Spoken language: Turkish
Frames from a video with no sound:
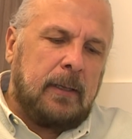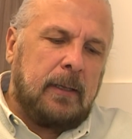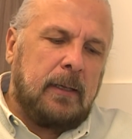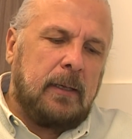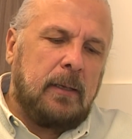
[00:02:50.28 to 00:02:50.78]

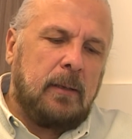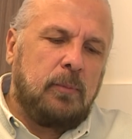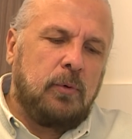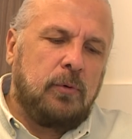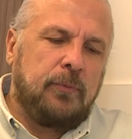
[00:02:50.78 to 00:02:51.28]
e,
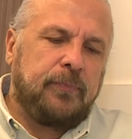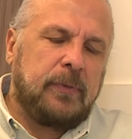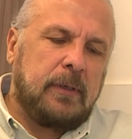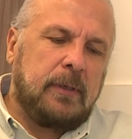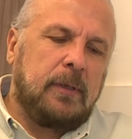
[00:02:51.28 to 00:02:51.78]
bu
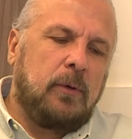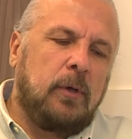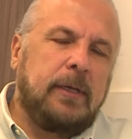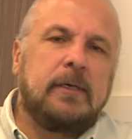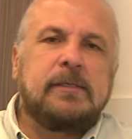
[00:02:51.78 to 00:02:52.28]
e,
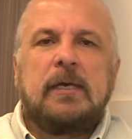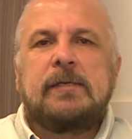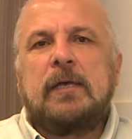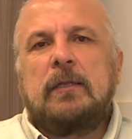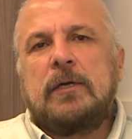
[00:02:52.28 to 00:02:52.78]
olayı
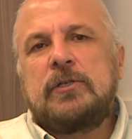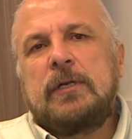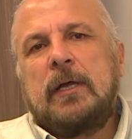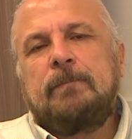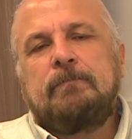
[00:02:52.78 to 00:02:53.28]

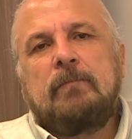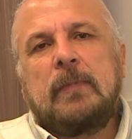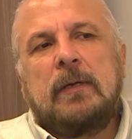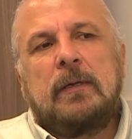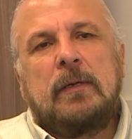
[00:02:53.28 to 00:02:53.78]
siyasallaştıran
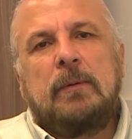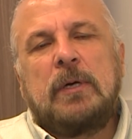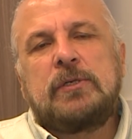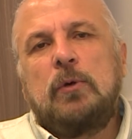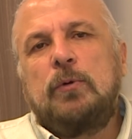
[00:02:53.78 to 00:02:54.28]
e,
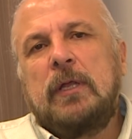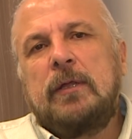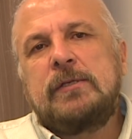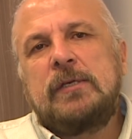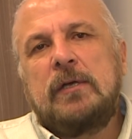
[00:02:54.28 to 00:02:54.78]
başka
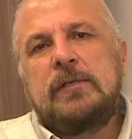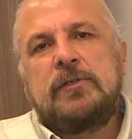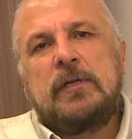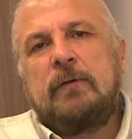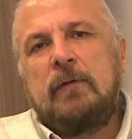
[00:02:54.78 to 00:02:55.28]
ülkelerin
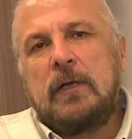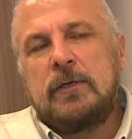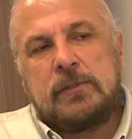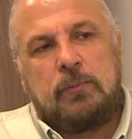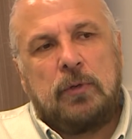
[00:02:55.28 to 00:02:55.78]
siyasetçilerine falan
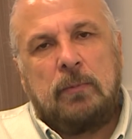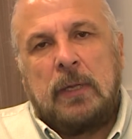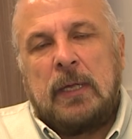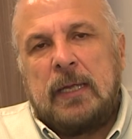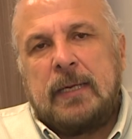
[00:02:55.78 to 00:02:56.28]
kızmıyorum.
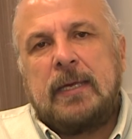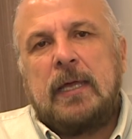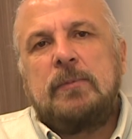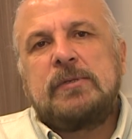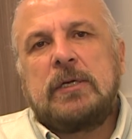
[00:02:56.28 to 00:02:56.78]

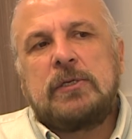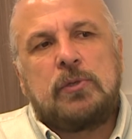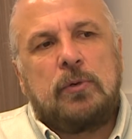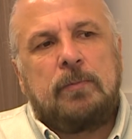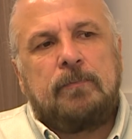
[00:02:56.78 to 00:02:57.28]
Kendimize
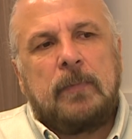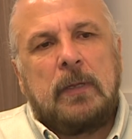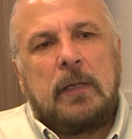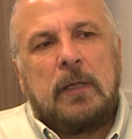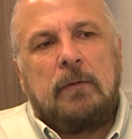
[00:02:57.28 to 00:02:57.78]
kızıyorum
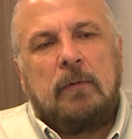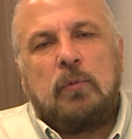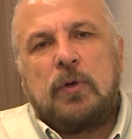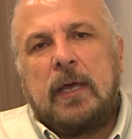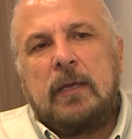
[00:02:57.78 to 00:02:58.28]
ve
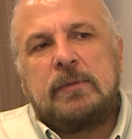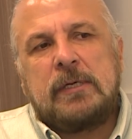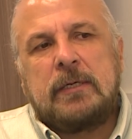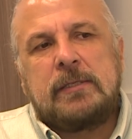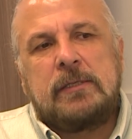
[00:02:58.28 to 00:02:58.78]
bu
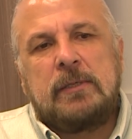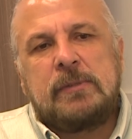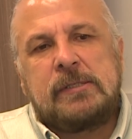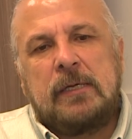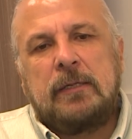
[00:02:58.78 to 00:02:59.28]
kendimize
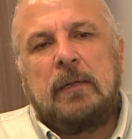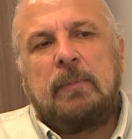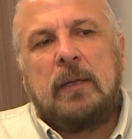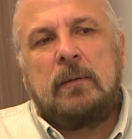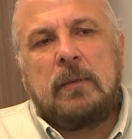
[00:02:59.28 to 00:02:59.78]
kızdığımız yeri de
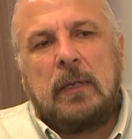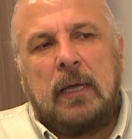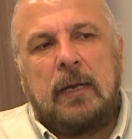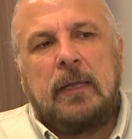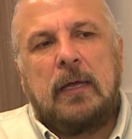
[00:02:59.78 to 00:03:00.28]
ben
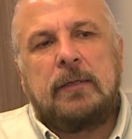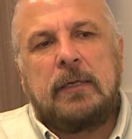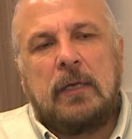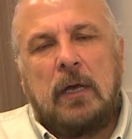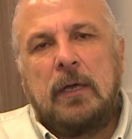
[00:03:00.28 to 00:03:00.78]
her
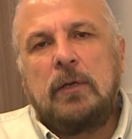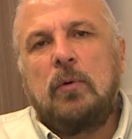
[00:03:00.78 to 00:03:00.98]
yerdeki aynı